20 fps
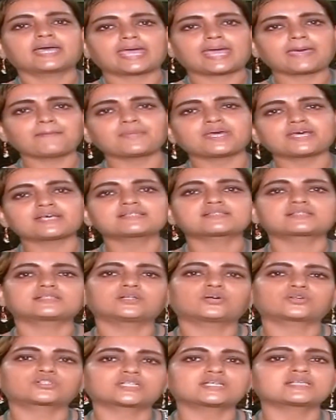এম এস
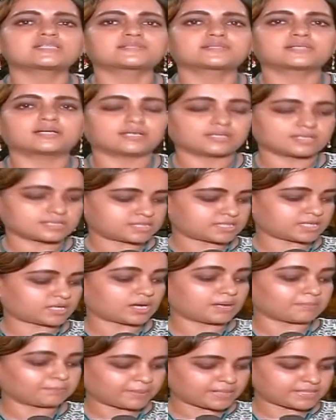লোটাস যে
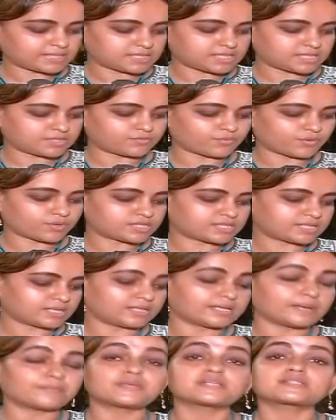কোম্পানিটি রয়েছে
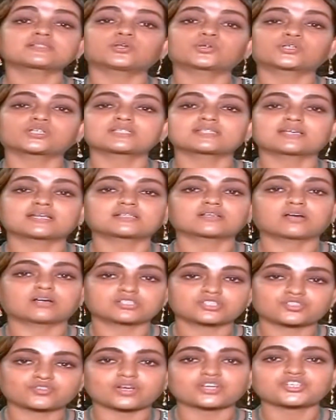এম এস লোটাস অ্যান্ড
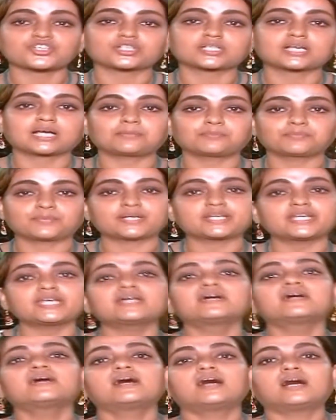কনস্ট্রাকশন
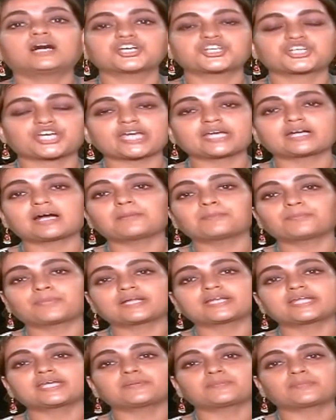কোম্পানির সেই
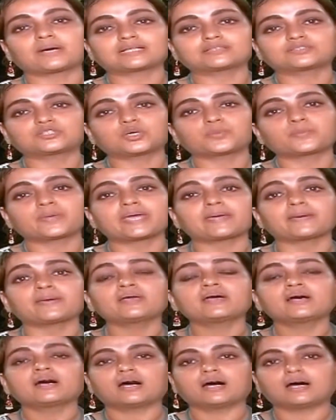কোম্পানির মাধ্যমে
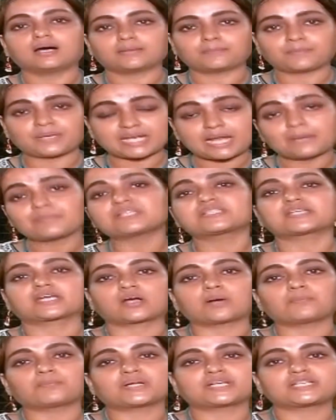বেনামি
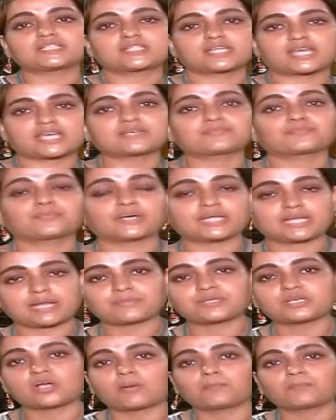যে কোম্পানিটি এই
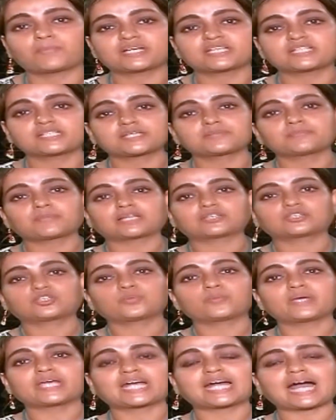বেনামি কোম্পানিটির
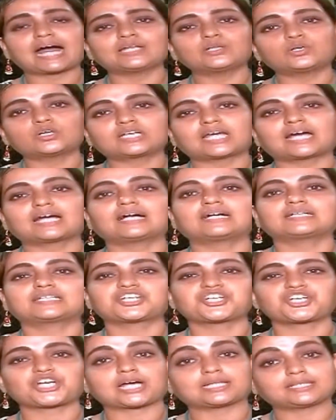মাধ্যমে কালো
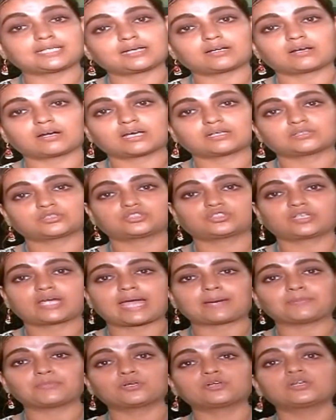টাকাকে সাদা করা হতো
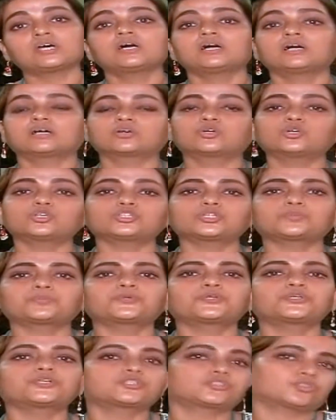এমন
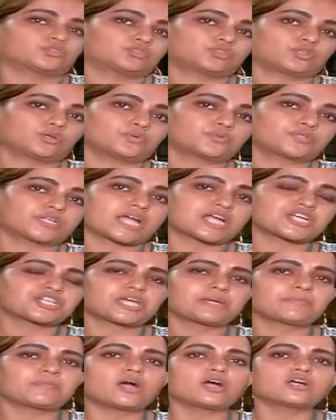গুরুত্বপূর্ণ তথ্য উঠে
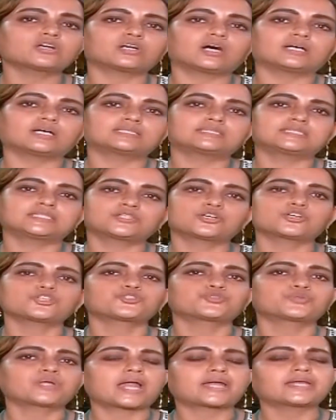আসে এবং দীর্ঘ
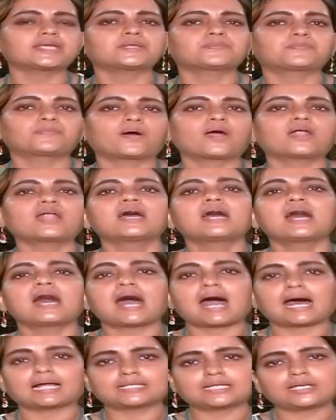শুনানির পর
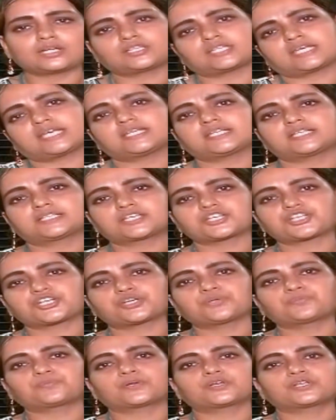আদালত এই
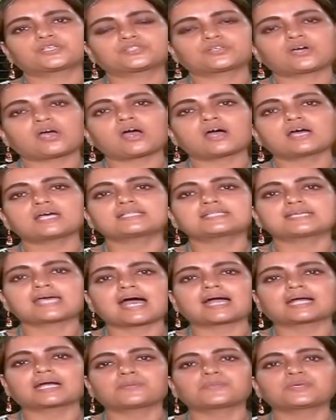নির্দেশে উপনীত হয় যে
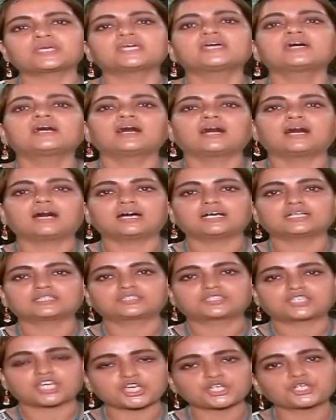আগামী
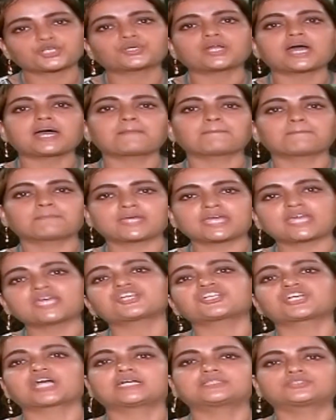তেসরা মে
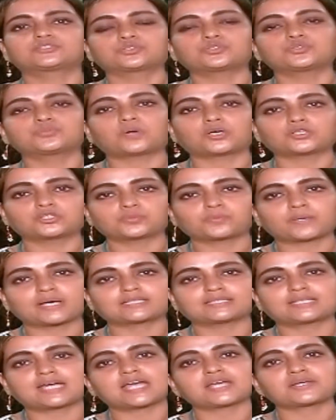শান্তনু
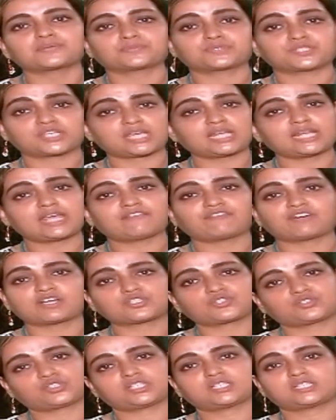বন্দ্যোপাধ্যায়ের জেল
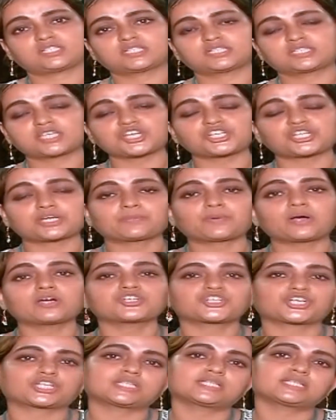হেফাজতের নির্দেশ এবং
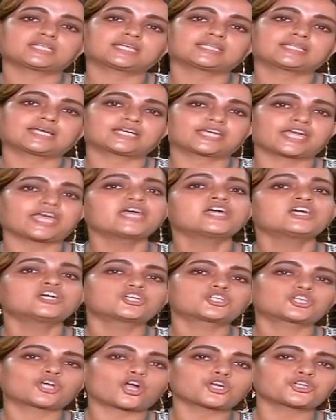সেদিনকে তাকে
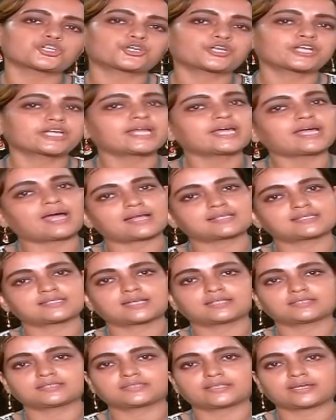সশরীরে
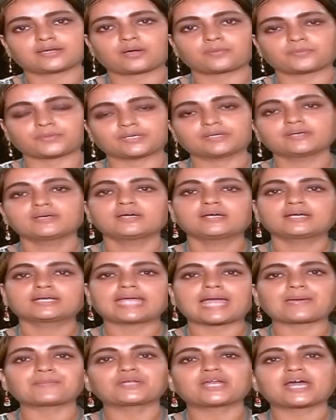হাজিরা দিতে হবে
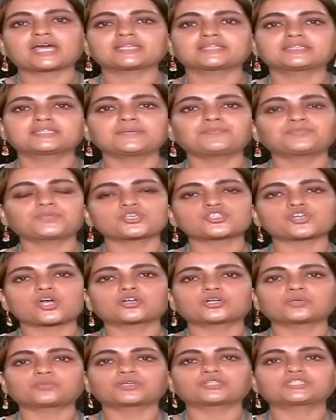ক্যামেরায় দীপ্ত
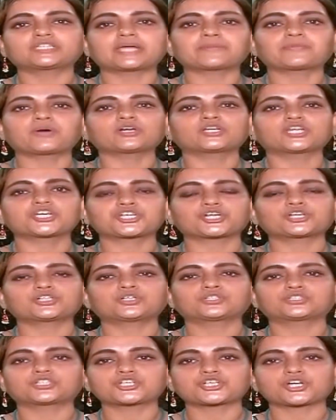চক্রবর্তী এবং লেশন
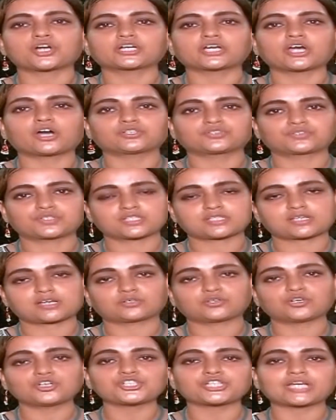লোদের সঙ্গে অদ্রিজা
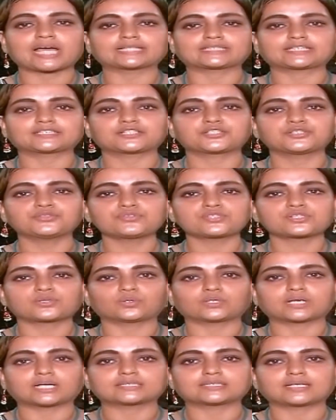ঘোষ ক্যালকাটা নিউজ
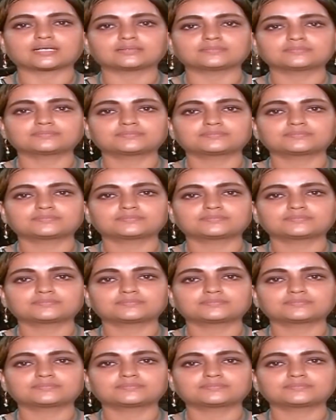কলকাতা